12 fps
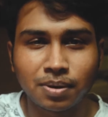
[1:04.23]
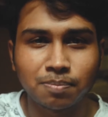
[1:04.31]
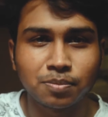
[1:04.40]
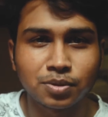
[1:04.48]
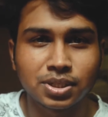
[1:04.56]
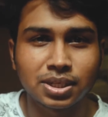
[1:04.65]

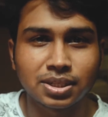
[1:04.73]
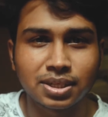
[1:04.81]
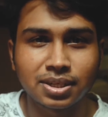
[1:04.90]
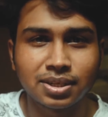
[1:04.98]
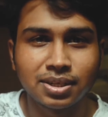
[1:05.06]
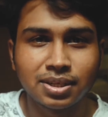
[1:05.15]
পাপ্পুর সাথে
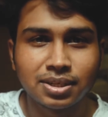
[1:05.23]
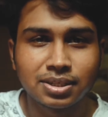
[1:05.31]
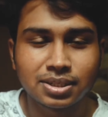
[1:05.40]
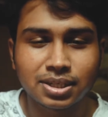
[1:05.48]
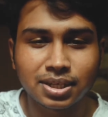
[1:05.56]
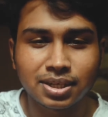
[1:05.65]

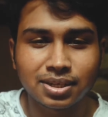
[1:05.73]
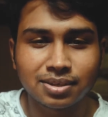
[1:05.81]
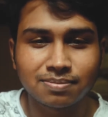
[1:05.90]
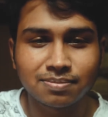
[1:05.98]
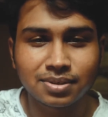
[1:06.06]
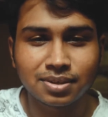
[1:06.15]
সে
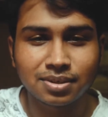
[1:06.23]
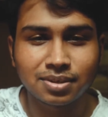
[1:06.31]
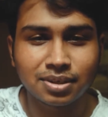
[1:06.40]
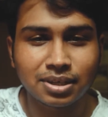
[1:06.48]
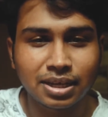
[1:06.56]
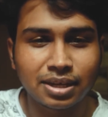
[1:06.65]

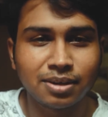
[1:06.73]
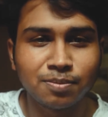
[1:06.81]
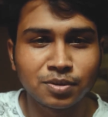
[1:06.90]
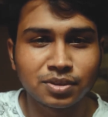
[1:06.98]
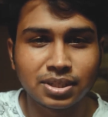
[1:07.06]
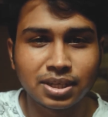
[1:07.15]
এরই
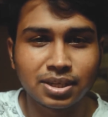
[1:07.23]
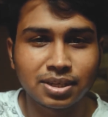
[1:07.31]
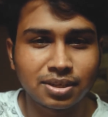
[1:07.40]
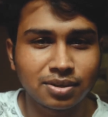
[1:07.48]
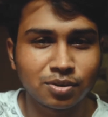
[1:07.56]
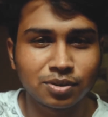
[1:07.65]
মধ্যে
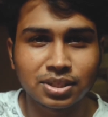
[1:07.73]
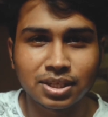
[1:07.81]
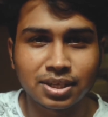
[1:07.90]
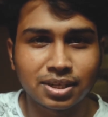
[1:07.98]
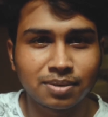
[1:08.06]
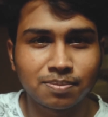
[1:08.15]
রোগ
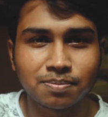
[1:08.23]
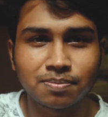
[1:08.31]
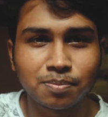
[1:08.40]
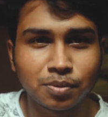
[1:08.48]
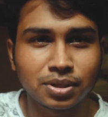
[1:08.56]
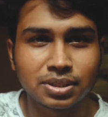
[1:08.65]
থেকে
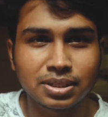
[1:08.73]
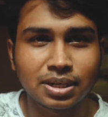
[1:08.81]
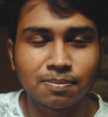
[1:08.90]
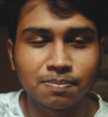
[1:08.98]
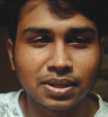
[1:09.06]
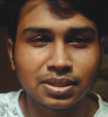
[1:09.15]

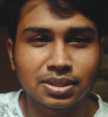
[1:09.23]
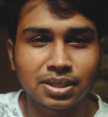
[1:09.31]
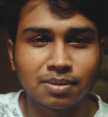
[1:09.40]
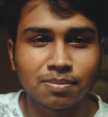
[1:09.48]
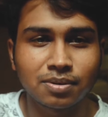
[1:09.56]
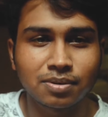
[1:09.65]
পরিত্রাণ পেয়েছে
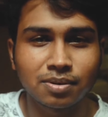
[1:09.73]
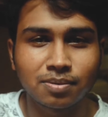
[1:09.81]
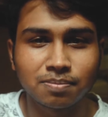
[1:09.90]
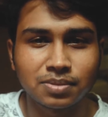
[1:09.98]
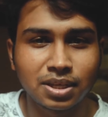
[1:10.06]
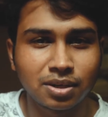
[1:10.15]
এবং
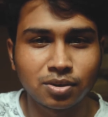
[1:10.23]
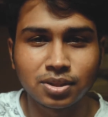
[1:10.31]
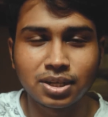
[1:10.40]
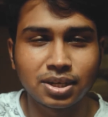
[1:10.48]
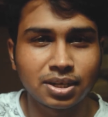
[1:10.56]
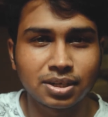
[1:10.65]

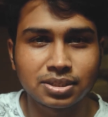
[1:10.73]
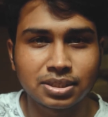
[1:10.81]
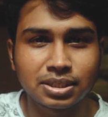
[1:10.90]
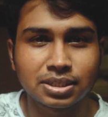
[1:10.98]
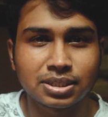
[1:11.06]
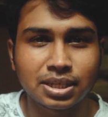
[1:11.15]
দীর্ঘদিন
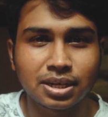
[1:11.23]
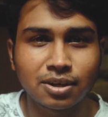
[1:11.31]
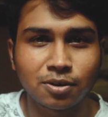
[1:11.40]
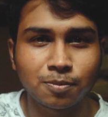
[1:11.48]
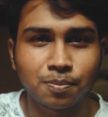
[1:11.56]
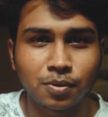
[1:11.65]
চিকিৎসা
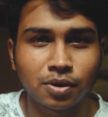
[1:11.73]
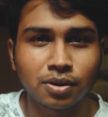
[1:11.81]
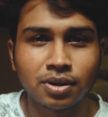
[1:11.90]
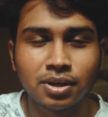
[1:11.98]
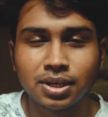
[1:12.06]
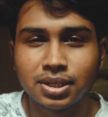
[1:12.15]
নেওয়ার পর
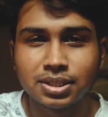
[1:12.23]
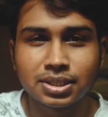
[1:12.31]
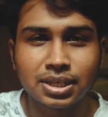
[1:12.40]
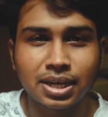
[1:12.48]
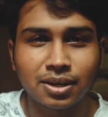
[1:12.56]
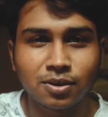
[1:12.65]

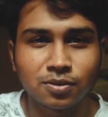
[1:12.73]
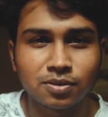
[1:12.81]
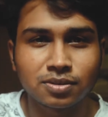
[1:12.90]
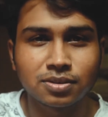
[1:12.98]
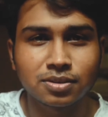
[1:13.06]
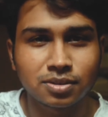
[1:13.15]
সে এখন
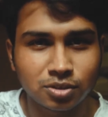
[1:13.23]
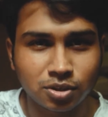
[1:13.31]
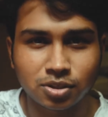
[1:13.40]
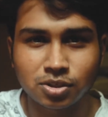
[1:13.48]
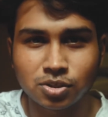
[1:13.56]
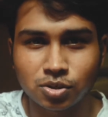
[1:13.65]

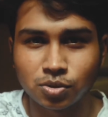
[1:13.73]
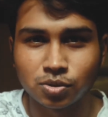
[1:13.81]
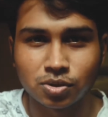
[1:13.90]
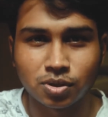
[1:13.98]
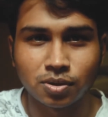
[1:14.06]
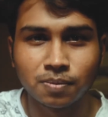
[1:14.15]
যথেষ্ট
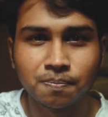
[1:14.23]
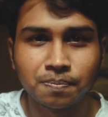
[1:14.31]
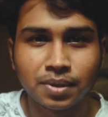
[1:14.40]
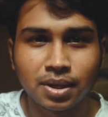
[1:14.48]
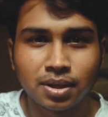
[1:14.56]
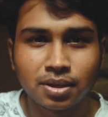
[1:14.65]
সুস্থ
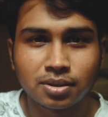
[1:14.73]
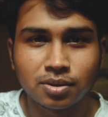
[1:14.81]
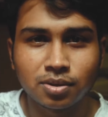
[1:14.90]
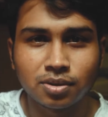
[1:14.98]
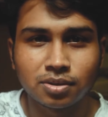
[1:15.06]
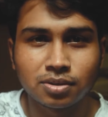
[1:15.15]

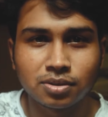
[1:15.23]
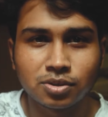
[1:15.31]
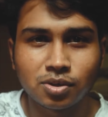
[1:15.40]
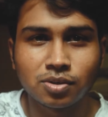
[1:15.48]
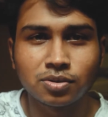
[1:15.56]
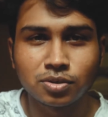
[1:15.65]
তো
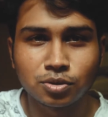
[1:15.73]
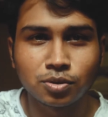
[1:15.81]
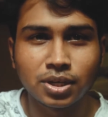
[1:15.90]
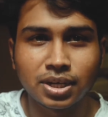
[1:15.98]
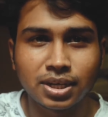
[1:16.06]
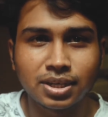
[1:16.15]
চলুন
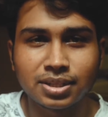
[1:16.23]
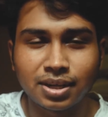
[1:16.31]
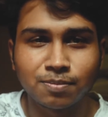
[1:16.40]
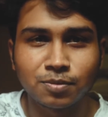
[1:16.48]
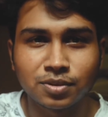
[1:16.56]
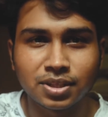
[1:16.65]
শুনে নেই
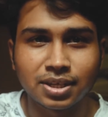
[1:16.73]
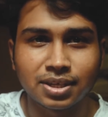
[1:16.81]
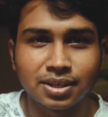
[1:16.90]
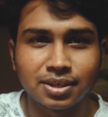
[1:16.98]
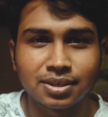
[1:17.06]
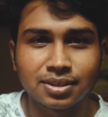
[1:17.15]
তার মুখ
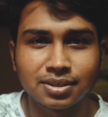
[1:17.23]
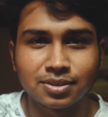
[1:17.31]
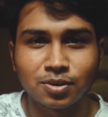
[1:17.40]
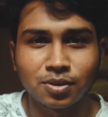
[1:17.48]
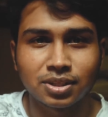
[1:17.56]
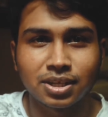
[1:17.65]
থেকে
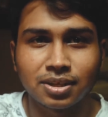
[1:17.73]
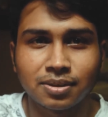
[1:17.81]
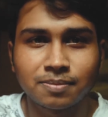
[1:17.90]
কিছু কথা